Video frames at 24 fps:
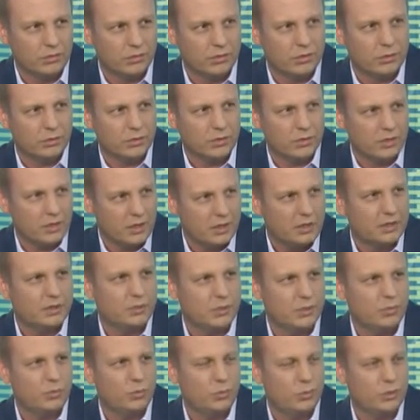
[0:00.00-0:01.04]
То есть мы стали к
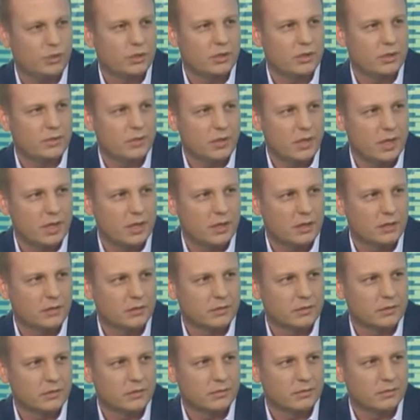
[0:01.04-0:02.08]
себе больше доверять.
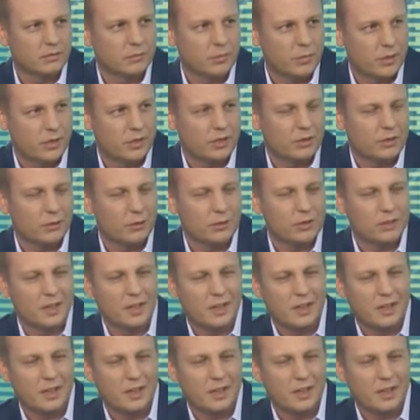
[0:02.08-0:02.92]
Понимаете? То есть